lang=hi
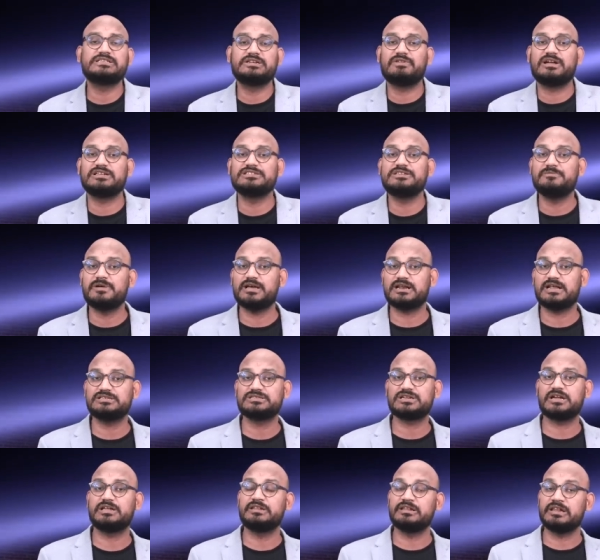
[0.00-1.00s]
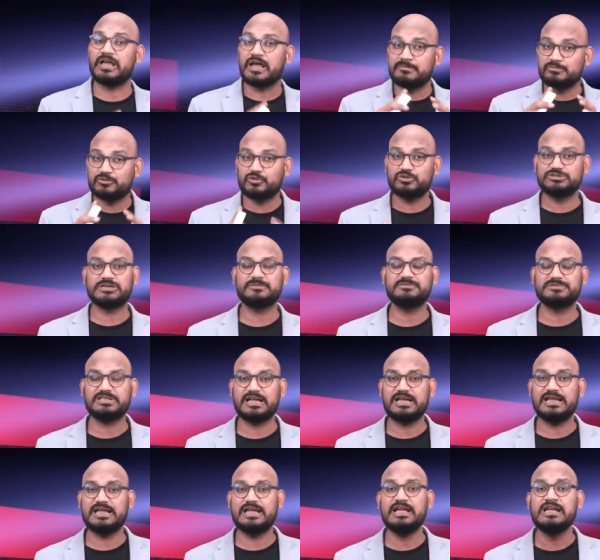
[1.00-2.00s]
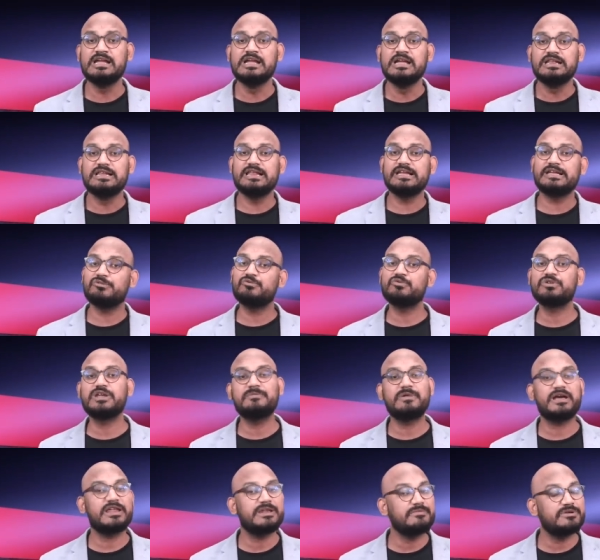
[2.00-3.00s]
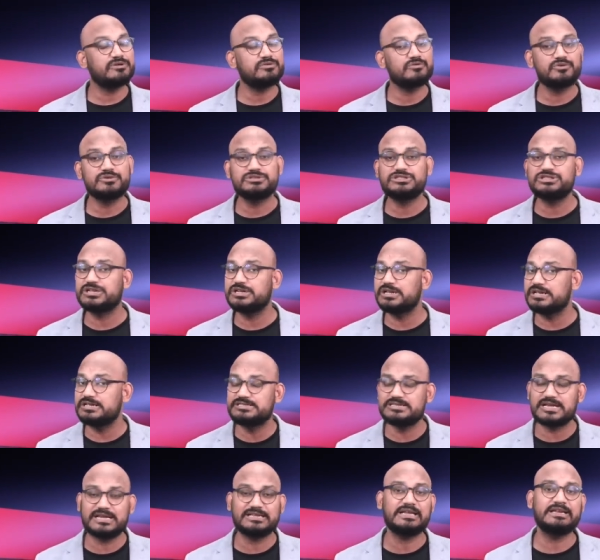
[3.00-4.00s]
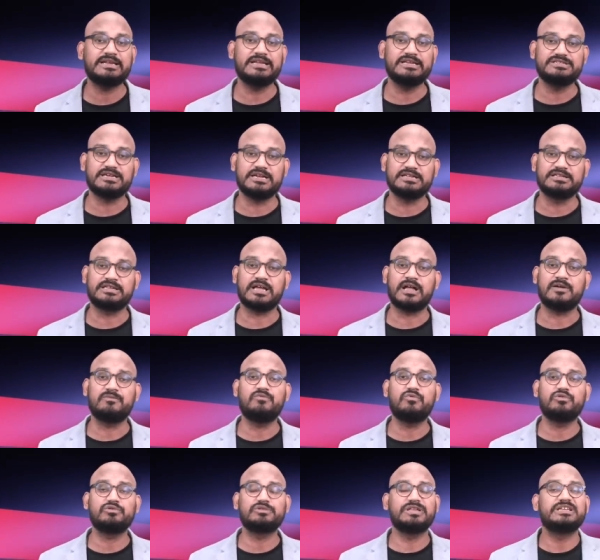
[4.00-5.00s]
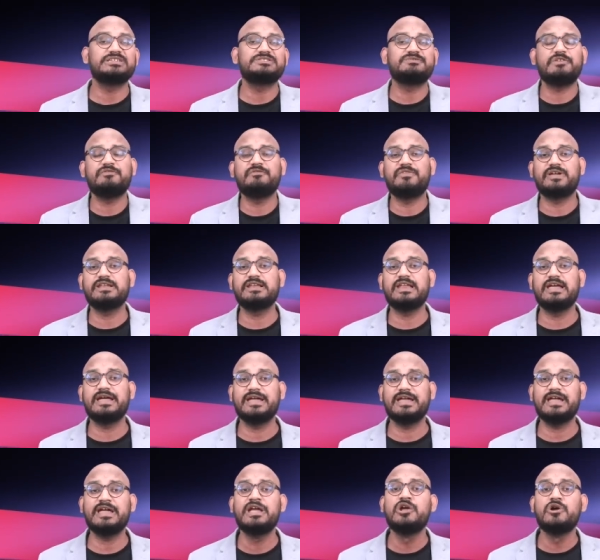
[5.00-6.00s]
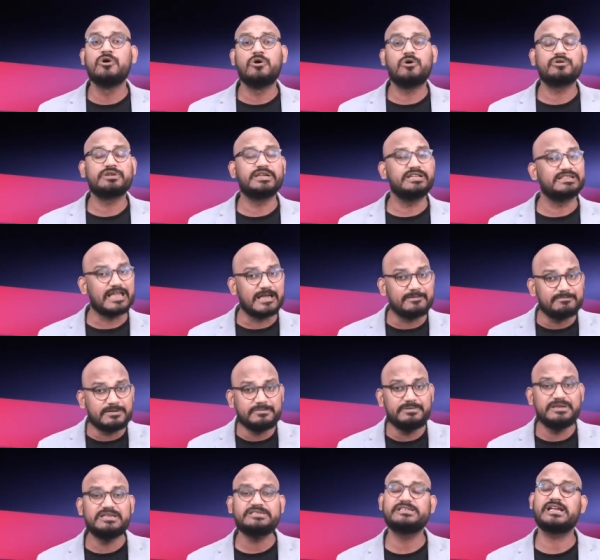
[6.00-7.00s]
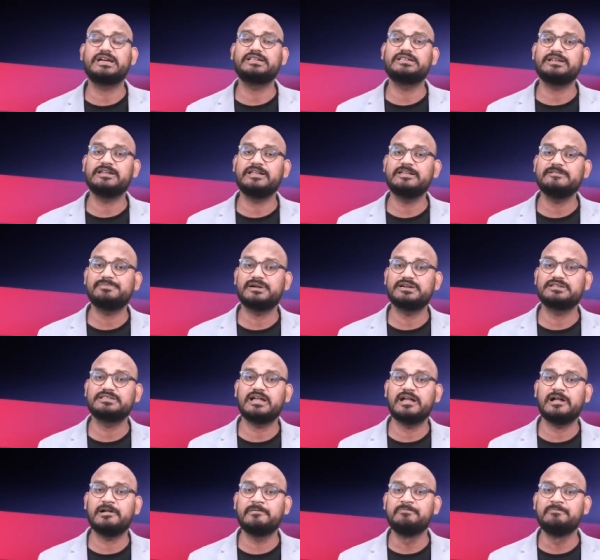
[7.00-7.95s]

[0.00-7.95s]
शिवाजी महाराज का नाम तो जपता है लेकिन उनके बारे में कुछ ज्यादा नहीं जानता वो दसवीं फेल है और किताबें भी ज्यादा नहीं पढ़ता